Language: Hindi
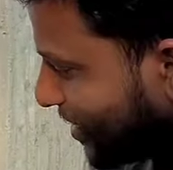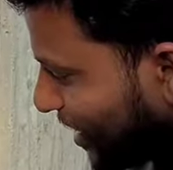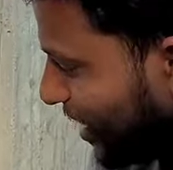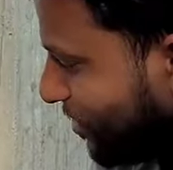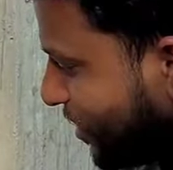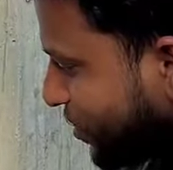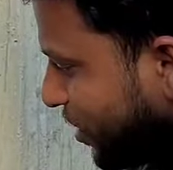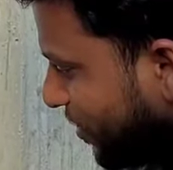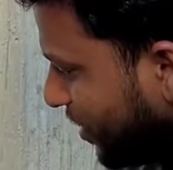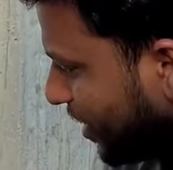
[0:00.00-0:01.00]
ये सारा बर्ड्स
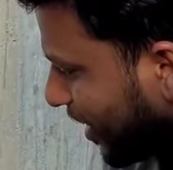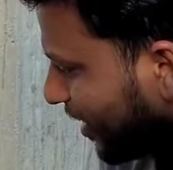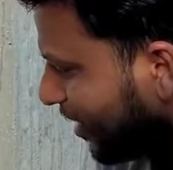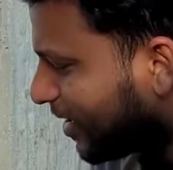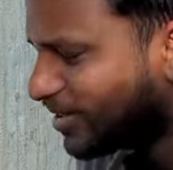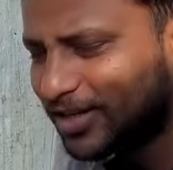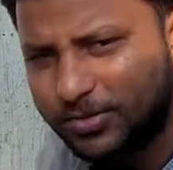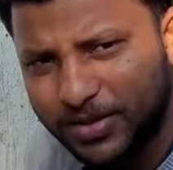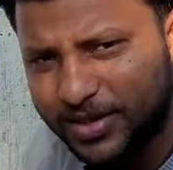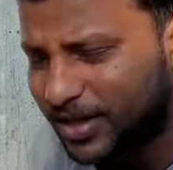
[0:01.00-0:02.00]
को अभी रखेंगे
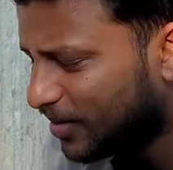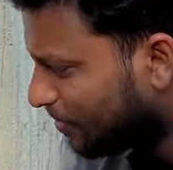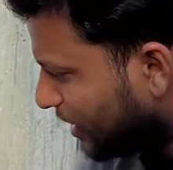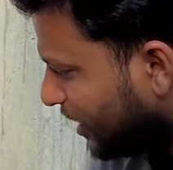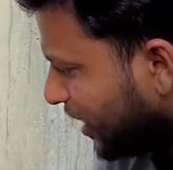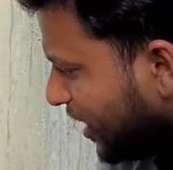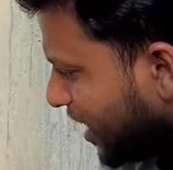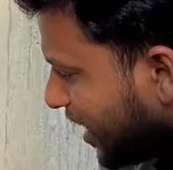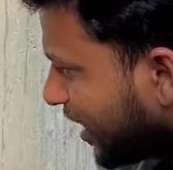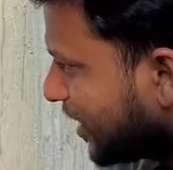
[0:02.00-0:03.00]
दस पंद्रह मिनट के लिए
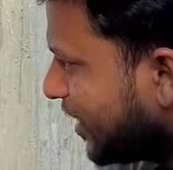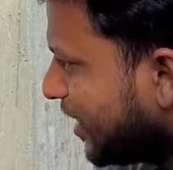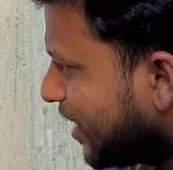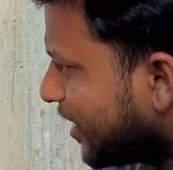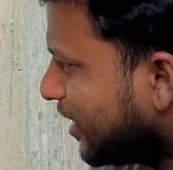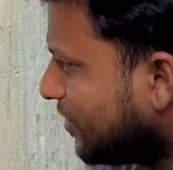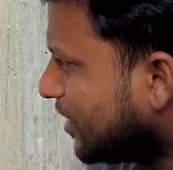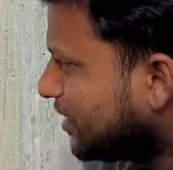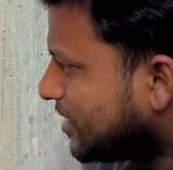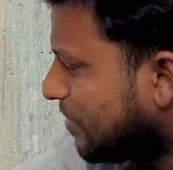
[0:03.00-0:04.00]
यहाँ रखेंगे रखने के
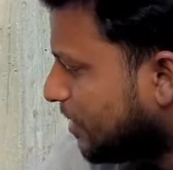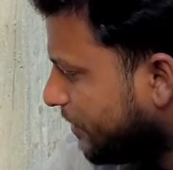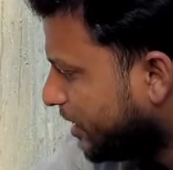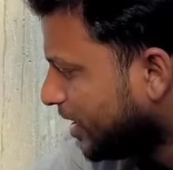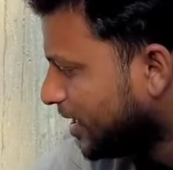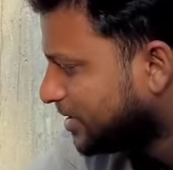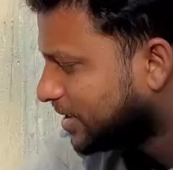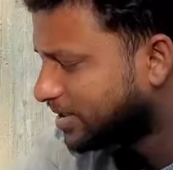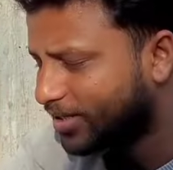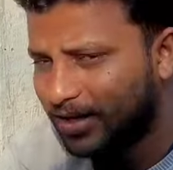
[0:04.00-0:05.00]
बाद इस डब्बा में
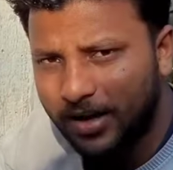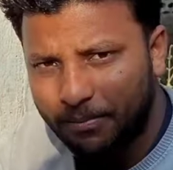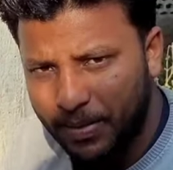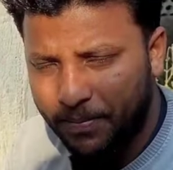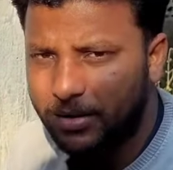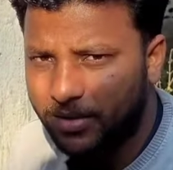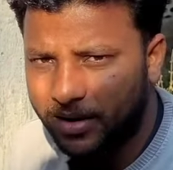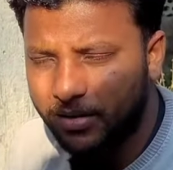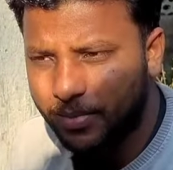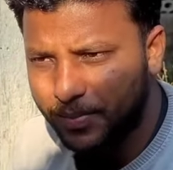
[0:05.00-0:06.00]
जैसे पेपर
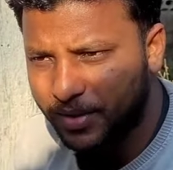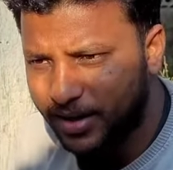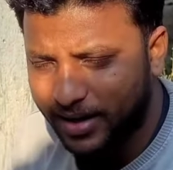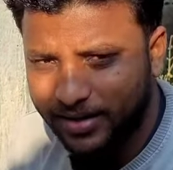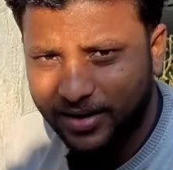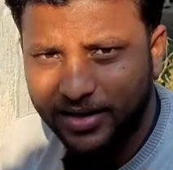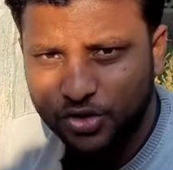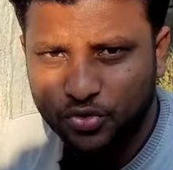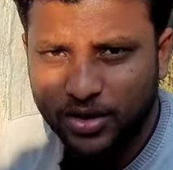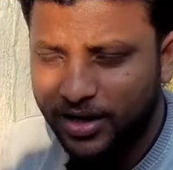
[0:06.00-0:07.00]
वगैरह पेपर काट काट के
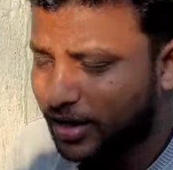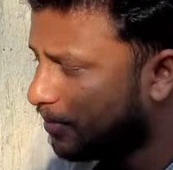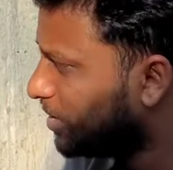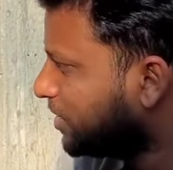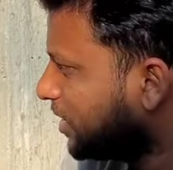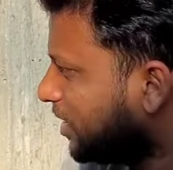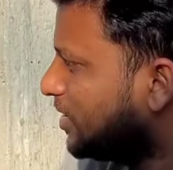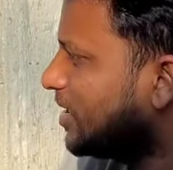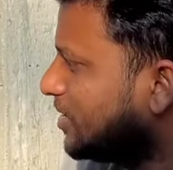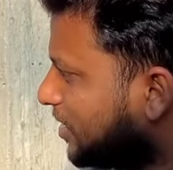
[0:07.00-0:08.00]
छोटा करके मशीन के
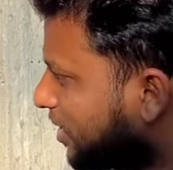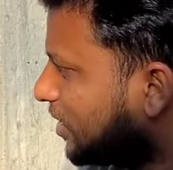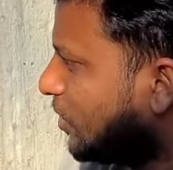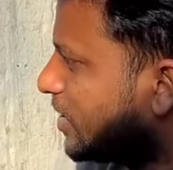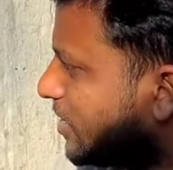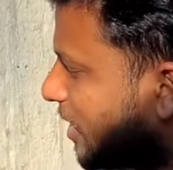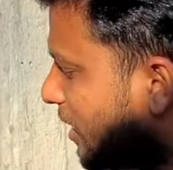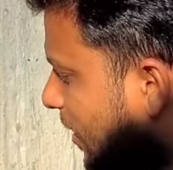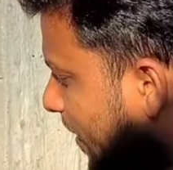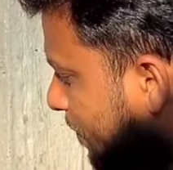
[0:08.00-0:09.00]
अंदर जैसे रखता हो ऐसे
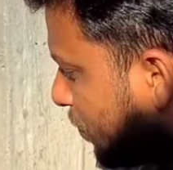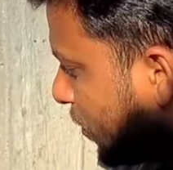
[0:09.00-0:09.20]
रखेंगे